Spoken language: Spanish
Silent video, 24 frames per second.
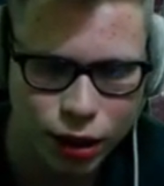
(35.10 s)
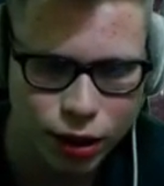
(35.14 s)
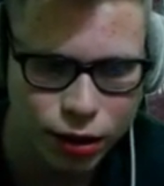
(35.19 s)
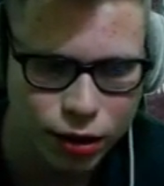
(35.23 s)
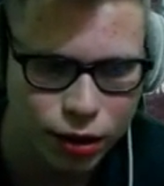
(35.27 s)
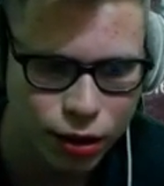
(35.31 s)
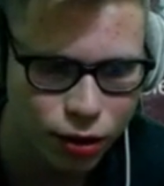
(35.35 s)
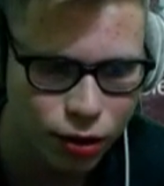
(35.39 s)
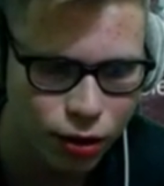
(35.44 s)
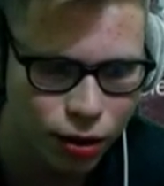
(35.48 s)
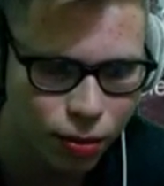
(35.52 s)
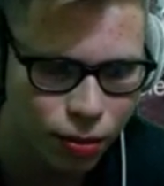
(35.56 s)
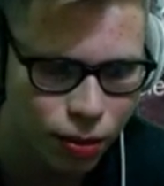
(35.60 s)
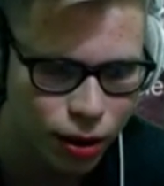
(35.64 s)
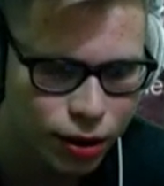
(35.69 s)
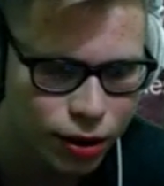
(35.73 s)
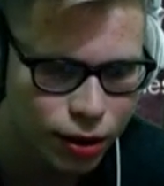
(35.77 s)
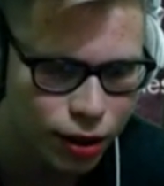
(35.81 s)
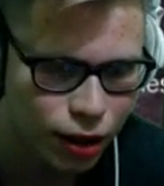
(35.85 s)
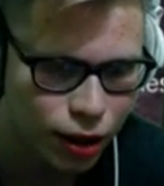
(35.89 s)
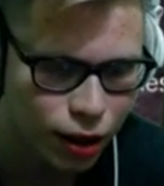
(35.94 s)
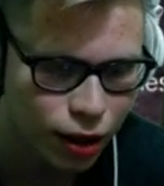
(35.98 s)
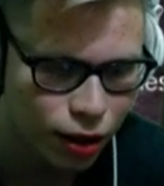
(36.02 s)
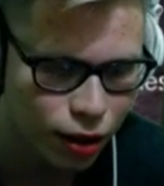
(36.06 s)
Creo que voy a
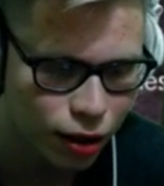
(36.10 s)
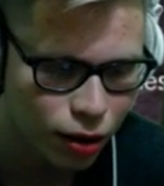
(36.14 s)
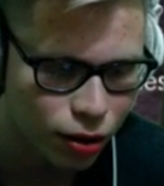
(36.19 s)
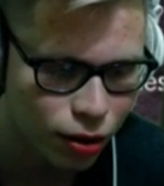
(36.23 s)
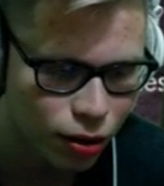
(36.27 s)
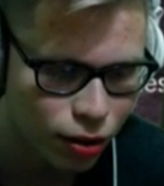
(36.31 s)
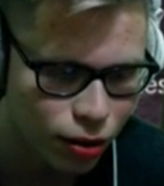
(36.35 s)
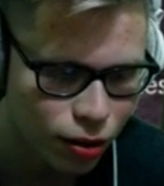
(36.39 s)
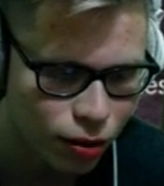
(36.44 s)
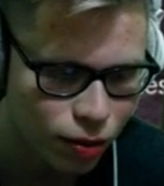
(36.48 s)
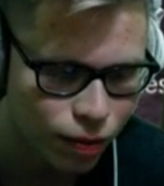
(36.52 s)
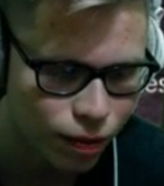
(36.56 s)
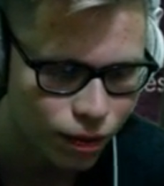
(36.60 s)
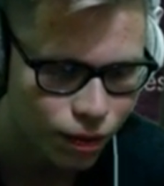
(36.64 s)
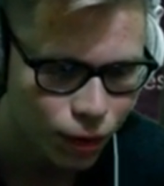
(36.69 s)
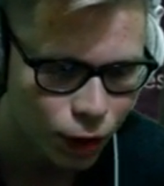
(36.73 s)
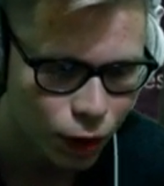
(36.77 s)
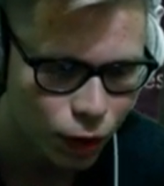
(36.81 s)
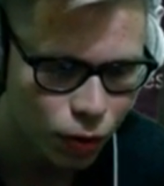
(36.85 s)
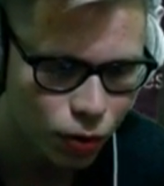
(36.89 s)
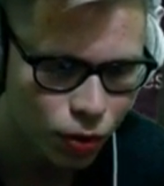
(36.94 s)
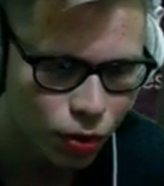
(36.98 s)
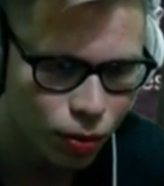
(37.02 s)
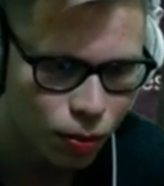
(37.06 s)
hacer
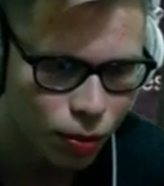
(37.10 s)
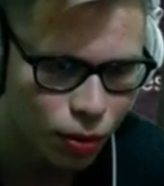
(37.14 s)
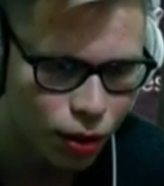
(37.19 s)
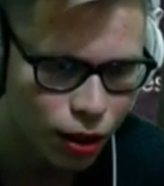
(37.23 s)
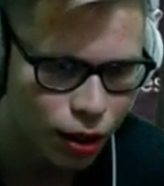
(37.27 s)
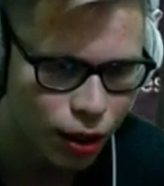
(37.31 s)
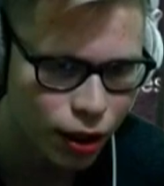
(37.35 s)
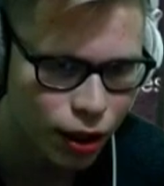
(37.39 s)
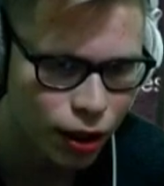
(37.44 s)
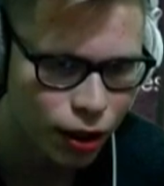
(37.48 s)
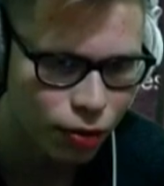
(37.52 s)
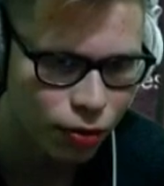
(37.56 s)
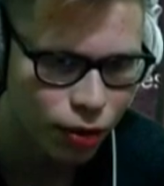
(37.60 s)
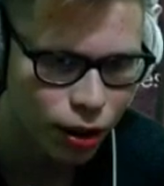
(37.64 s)
uno porque de igual